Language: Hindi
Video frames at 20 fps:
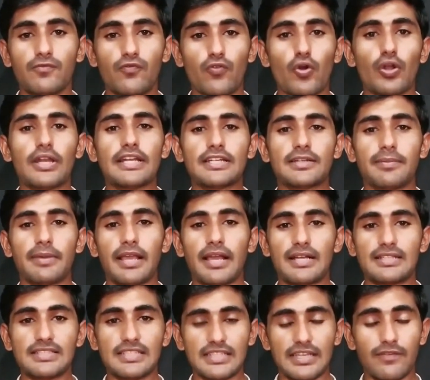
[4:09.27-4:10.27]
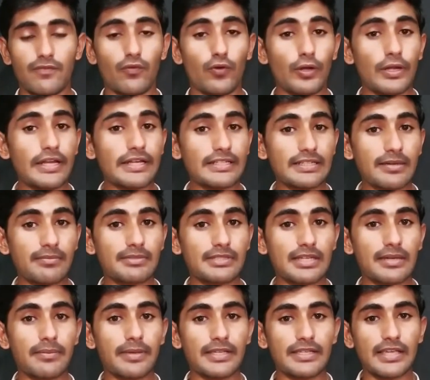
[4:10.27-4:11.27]
वॉलेट में आ जाता है वॉलेट का
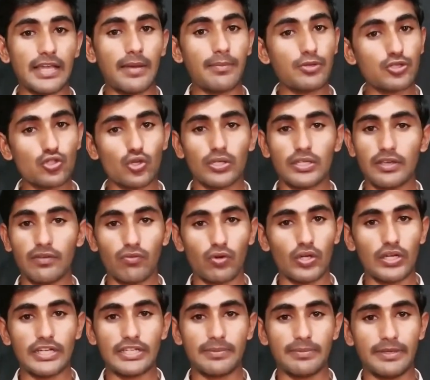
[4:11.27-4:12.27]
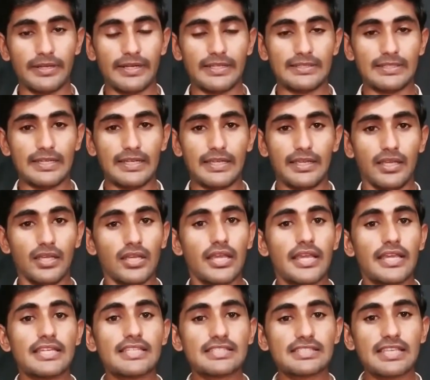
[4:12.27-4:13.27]
मतलब है कि अमेजोन के वॉलेट में रहता है
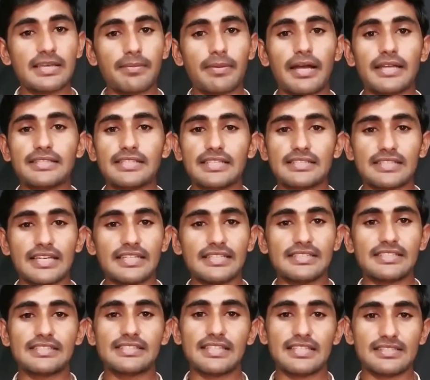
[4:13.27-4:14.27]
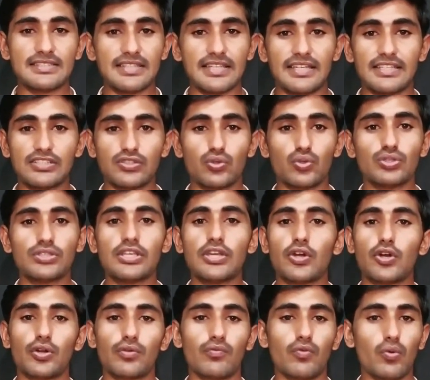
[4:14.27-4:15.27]
इसके बाद ये सारी चीजें इस तरीके से होती है
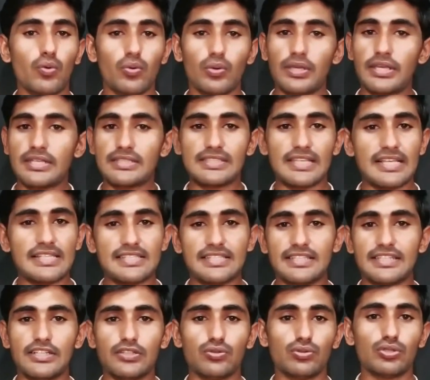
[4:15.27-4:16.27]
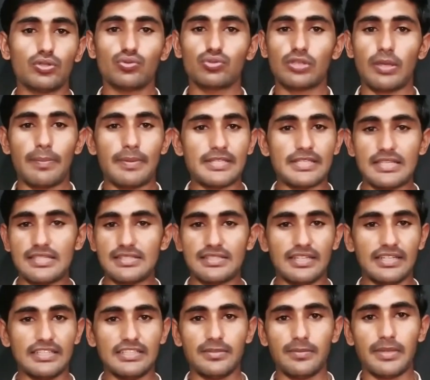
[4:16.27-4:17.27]
और वो एक सेल जनरेट होती है उसका पैसा इस
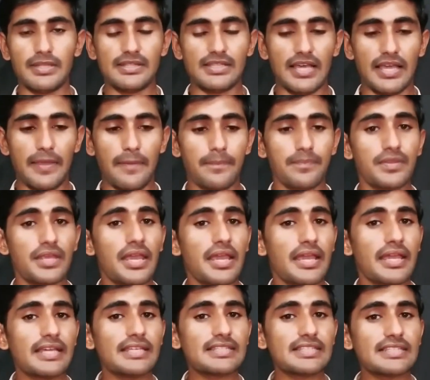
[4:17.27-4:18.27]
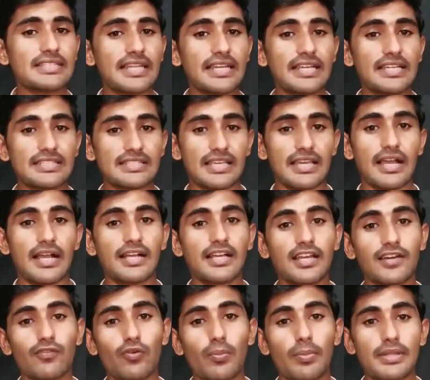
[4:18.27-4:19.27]
तरीके से बनता है इसी तरीके से
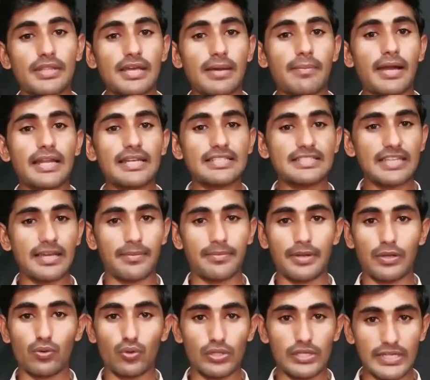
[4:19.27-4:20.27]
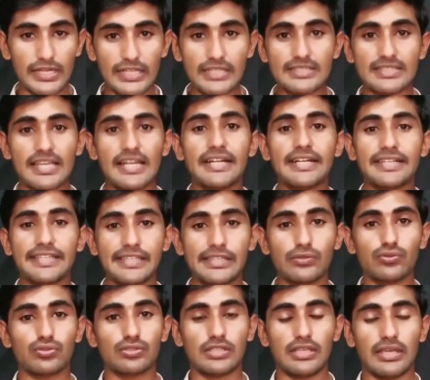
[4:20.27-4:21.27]
अगर वो बंदा मान लीजिए हमने कोई लिंक सेंड
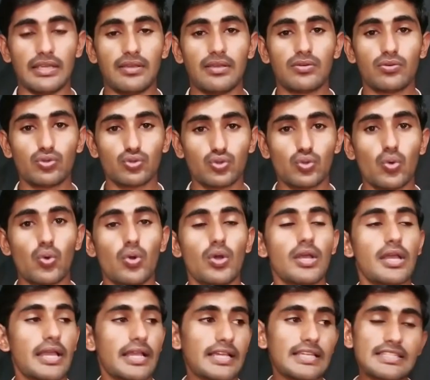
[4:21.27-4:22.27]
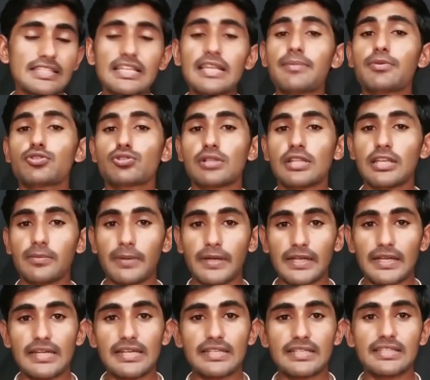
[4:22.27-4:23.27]
की उसके उसको किसी ने भी उस लिंक
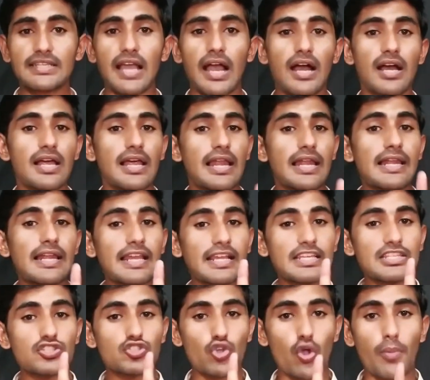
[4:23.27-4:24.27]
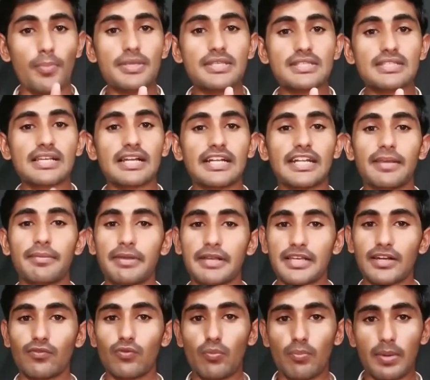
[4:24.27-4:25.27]
पर क्लिक किया लेकिन चौबीस घंटे में
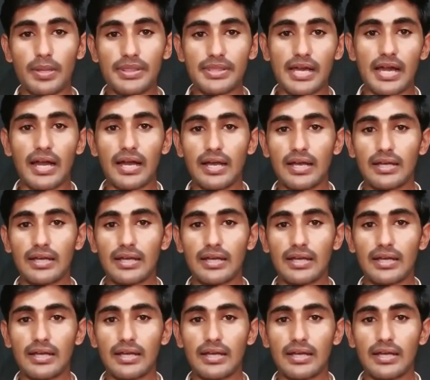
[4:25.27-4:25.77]
अगर वो बंदा